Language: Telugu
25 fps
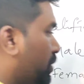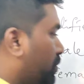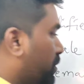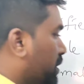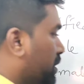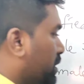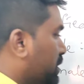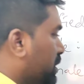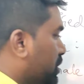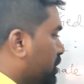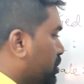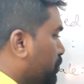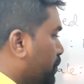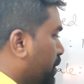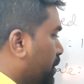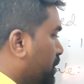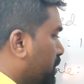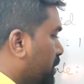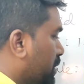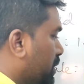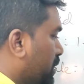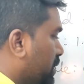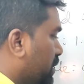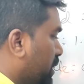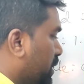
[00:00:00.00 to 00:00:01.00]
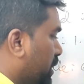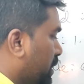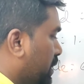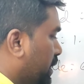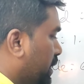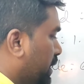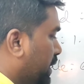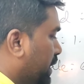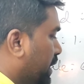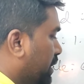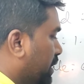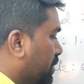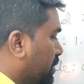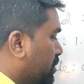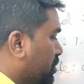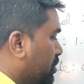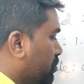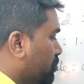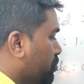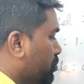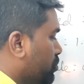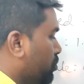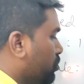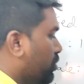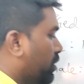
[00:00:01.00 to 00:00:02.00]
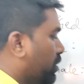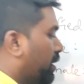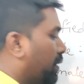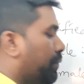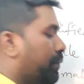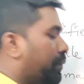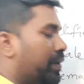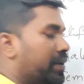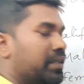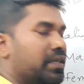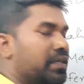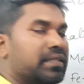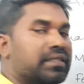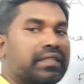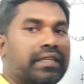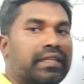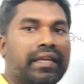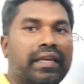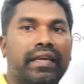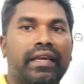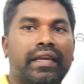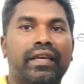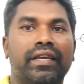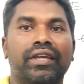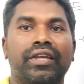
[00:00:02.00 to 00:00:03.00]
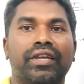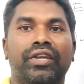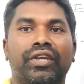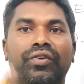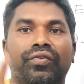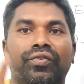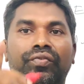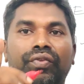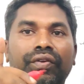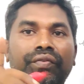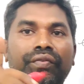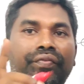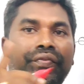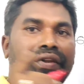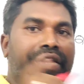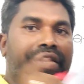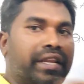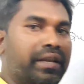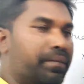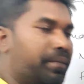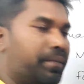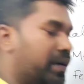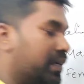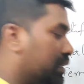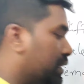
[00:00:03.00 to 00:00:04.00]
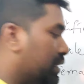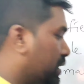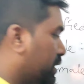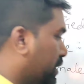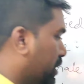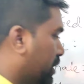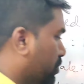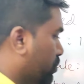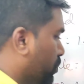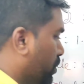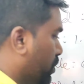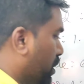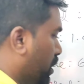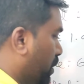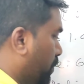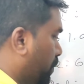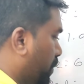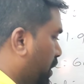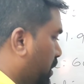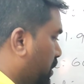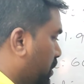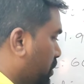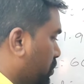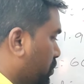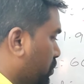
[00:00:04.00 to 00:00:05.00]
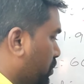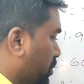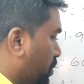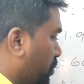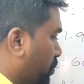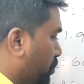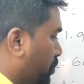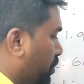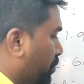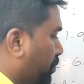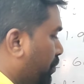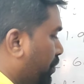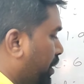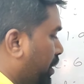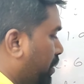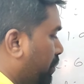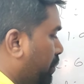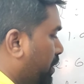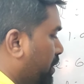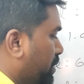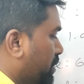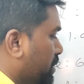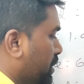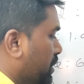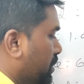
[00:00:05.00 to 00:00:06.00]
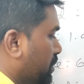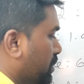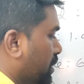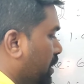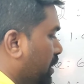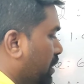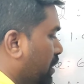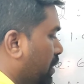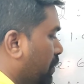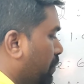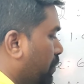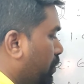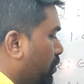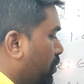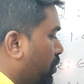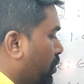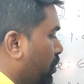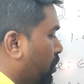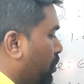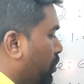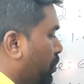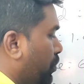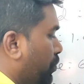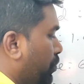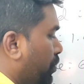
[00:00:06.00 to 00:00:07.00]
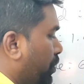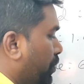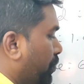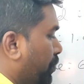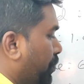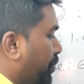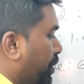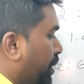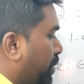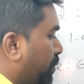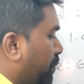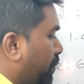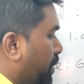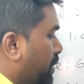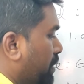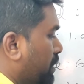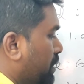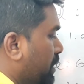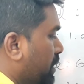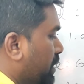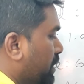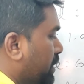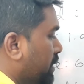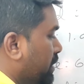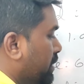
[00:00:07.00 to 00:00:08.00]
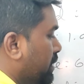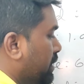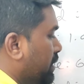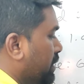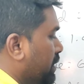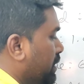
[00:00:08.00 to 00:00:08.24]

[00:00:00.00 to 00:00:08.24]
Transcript: సెవెంటీ సిక్స్ పర్సెంటేజ్ అనేది గత సంవత్సరంతో కంపేర్ చేస్తే ఫిఫ్టీన్ పర్సెంట్ ఎక్కువగా అప్లై చేసుకున్నారు ఫిఫ్టీన్ పర్సెంట్ దాదాపు ఫిఫ్టీన్ పర్సెంట్